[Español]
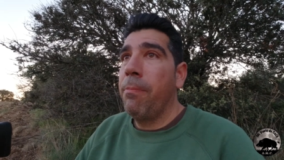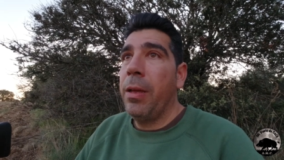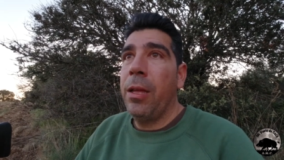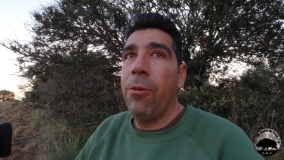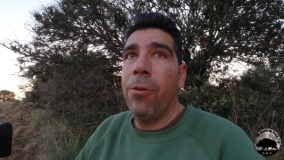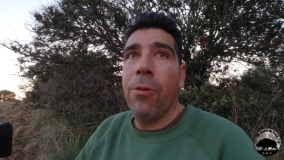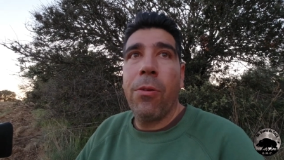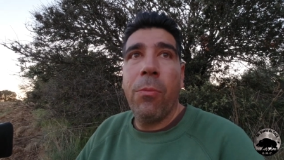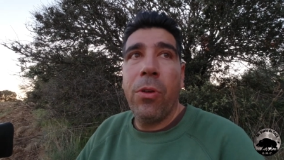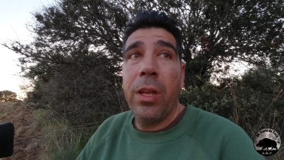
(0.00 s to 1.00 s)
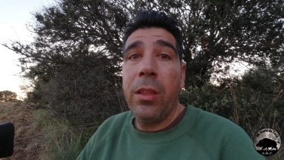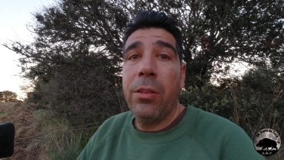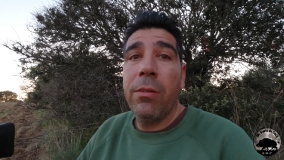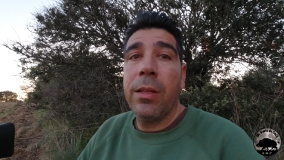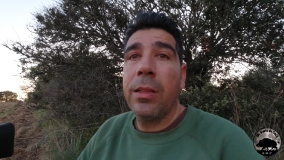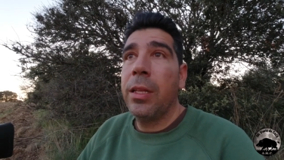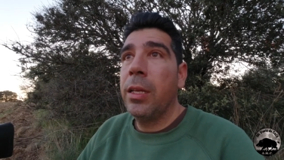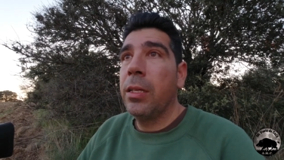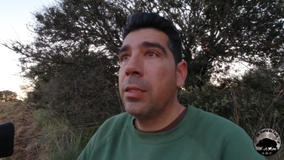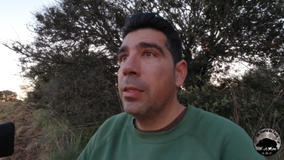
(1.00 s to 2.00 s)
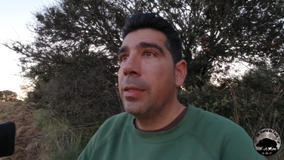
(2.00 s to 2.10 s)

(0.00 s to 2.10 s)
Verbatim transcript: Pero, como ya he dicho antes,